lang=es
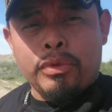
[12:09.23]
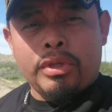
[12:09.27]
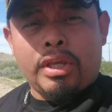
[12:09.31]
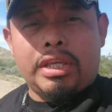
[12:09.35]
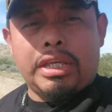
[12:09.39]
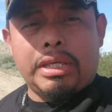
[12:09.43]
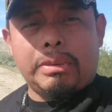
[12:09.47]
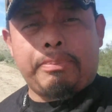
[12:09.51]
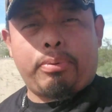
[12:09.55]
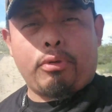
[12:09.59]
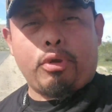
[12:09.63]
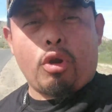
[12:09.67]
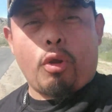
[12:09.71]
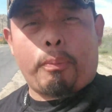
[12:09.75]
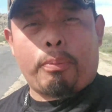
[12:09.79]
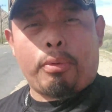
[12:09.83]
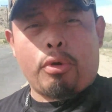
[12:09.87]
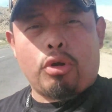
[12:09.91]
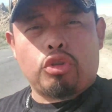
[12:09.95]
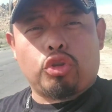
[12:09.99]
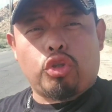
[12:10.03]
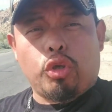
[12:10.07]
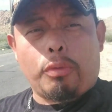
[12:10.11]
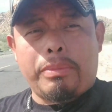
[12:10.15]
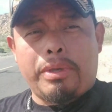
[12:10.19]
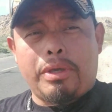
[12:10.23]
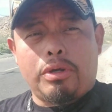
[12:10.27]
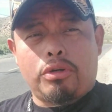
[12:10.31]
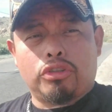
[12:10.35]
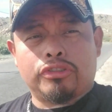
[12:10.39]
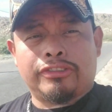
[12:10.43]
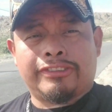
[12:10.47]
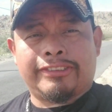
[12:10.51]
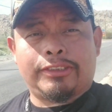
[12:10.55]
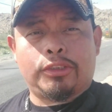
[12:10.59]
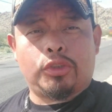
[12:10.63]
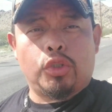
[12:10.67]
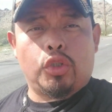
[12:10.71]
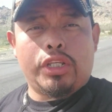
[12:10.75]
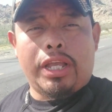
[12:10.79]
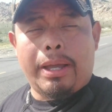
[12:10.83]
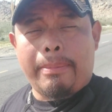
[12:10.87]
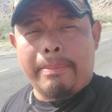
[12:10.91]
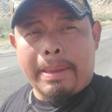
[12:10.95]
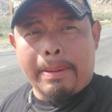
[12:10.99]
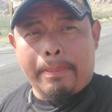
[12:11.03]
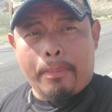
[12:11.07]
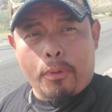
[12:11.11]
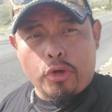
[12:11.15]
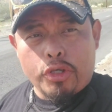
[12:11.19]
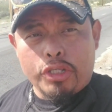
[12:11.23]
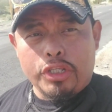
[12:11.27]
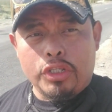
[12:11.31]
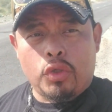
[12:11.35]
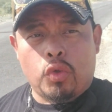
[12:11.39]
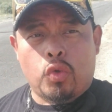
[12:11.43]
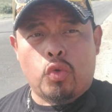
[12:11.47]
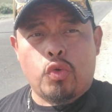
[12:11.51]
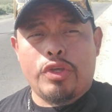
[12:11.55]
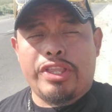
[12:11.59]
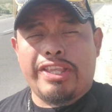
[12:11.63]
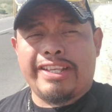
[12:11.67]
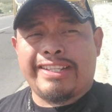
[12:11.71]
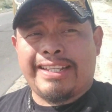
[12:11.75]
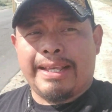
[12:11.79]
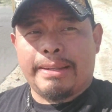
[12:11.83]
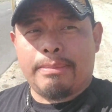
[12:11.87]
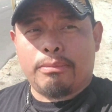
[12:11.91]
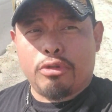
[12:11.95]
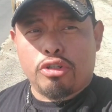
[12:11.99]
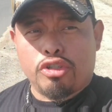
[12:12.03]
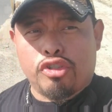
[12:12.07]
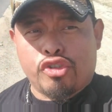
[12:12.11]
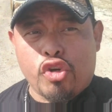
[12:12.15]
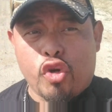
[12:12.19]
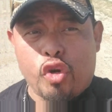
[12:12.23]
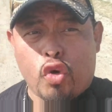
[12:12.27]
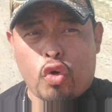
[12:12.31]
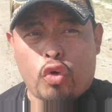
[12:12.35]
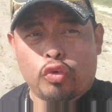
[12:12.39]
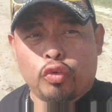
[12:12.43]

y por lo pronto amigos, yo ya me voy, cuídese mucho,